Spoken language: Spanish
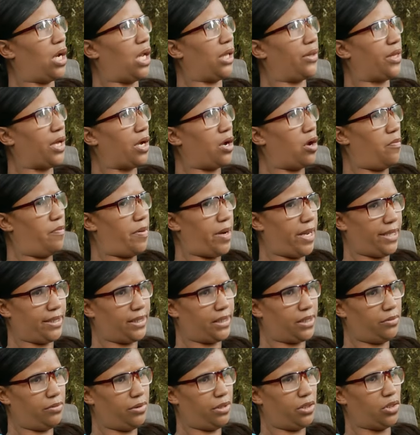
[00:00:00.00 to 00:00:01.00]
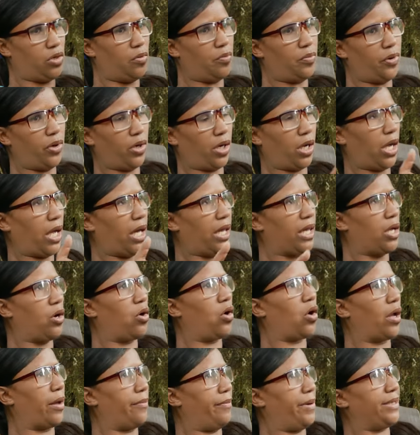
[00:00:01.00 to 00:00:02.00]
yo la tengo para exhibición porque es
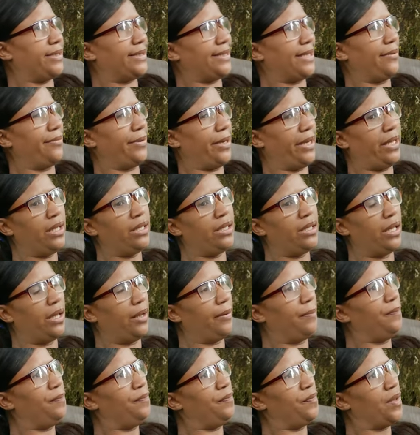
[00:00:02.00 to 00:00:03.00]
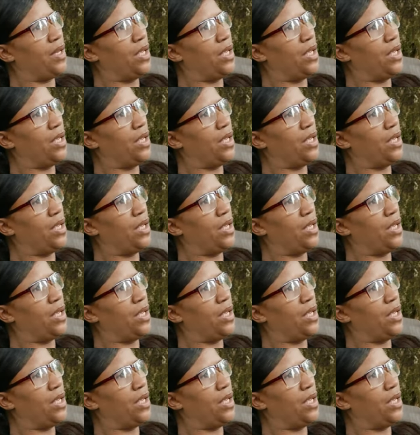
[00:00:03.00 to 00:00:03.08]
de lo que más se vende.